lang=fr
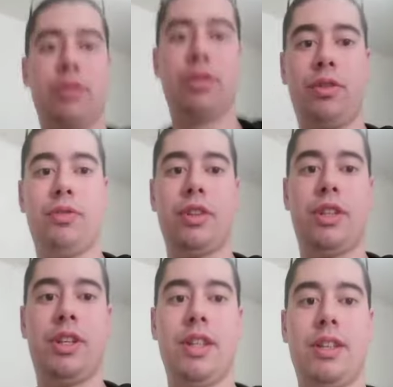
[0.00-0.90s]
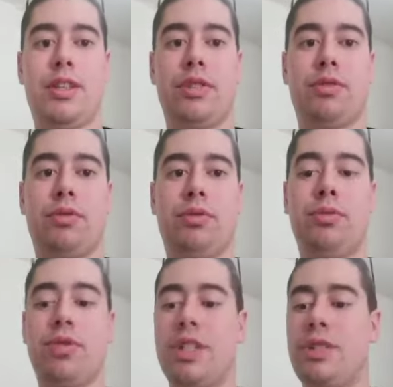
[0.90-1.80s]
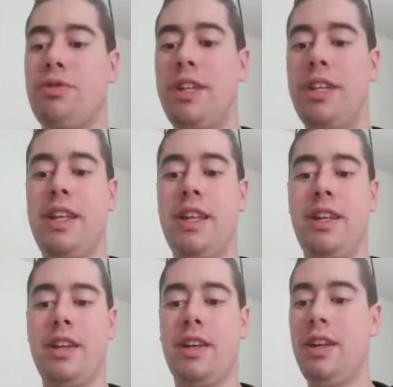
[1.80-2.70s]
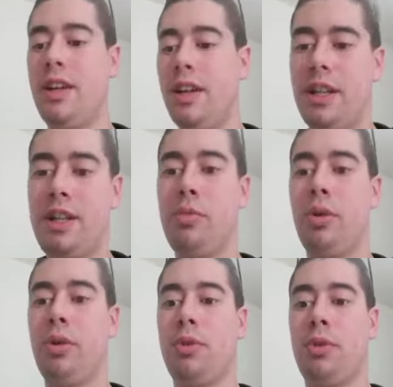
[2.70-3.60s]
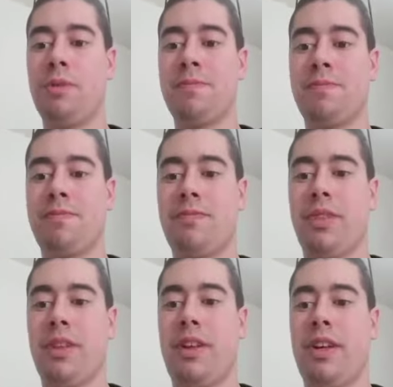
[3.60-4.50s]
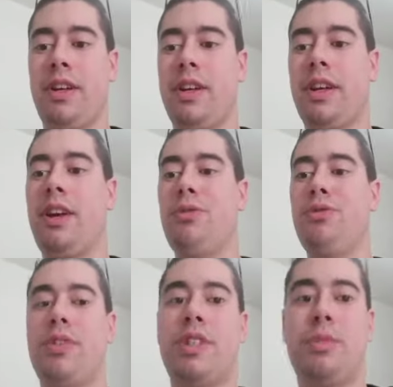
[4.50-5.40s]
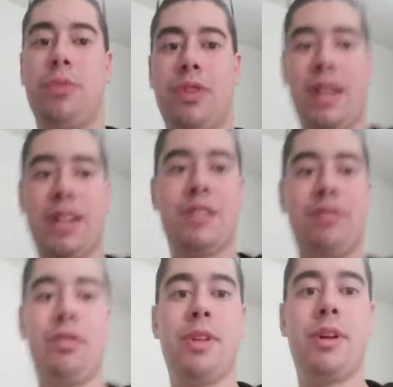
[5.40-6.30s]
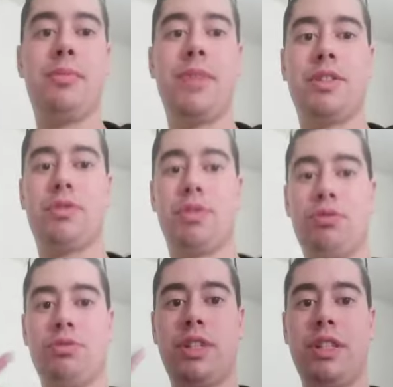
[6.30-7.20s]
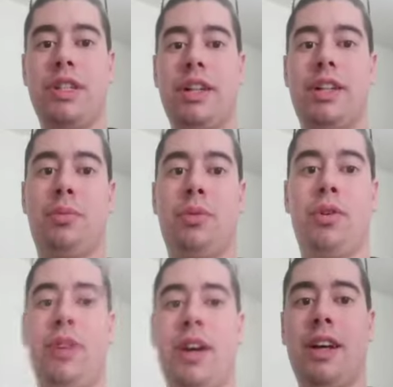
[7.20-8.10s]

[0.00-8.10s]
de revendiquer son homosexualité librement qui a un look vestimentaire assez féminin, mais surtout qui dernièrement a